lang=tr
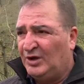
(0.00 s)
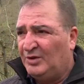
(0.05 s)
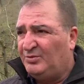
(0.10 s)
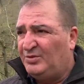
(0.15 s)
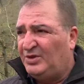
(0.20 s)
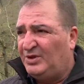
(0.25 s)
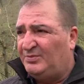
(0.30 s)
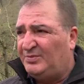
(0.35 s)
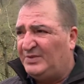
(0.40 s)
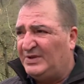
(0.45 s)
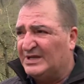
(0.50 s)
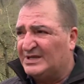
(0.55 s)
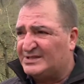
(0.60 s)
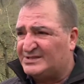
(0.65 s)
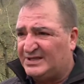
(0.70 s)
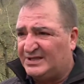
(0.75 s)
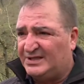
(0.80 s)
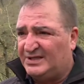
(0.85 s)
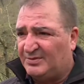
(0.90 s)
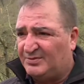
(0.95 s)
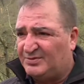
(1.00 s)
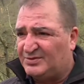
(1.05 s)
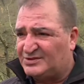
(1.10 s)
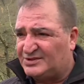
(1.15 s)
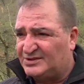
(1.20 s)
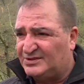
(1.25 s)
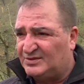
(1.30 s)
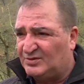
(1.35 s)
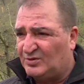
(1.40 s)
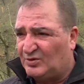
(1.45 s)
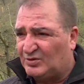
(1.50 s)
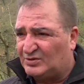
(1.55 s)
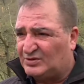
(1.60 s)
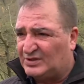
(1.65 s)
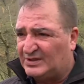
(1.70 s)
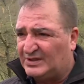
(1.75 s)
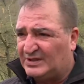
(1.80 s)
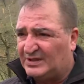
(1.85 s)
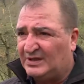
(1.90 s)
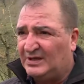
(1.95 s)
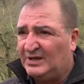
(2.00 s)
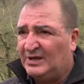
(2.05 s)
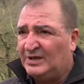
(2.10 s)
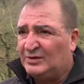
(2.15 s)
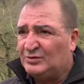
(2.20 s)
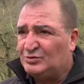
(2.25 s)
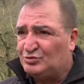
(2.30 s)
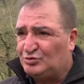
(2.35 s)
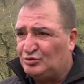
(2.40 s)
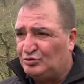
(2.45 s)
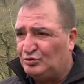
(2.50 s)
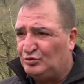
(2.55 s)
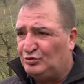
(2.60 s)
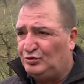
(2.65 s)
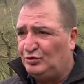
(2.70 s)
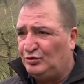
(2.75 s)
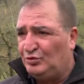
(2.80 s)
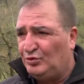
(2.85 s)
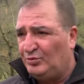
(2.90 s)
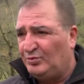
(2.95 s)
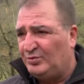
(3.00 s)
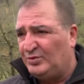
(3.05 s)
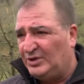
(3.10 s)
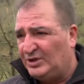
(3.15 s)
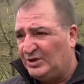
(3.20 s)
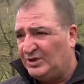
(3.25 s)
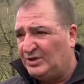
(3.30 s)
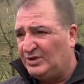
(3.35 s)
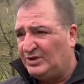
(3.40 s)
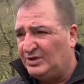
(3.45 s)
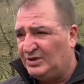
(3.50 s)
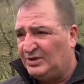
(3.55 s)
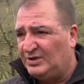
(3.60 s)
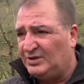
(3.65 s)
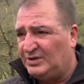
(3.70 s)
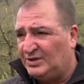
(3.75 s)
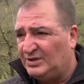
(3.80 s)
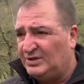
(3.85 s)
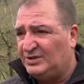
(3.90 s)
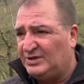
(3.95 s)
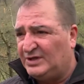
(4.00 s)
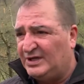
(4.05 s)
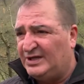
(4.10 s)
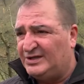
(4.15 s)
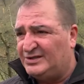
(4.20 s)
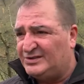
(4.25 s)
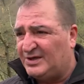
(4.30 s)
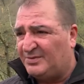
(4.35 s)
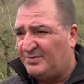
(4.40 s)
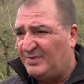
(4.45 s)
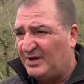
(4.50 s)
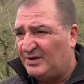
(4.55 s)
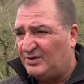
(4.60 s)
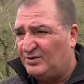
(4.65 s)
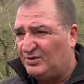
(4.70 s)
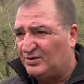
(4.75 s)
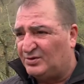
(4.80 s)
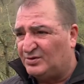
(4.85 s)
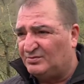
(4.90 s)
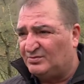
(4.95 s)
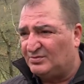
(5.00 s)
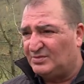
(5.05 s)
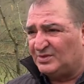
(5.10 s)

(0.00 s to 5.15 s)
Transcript: bir piyasa yapısının ortada sürdüğü bir e, gelecek bekliyorum.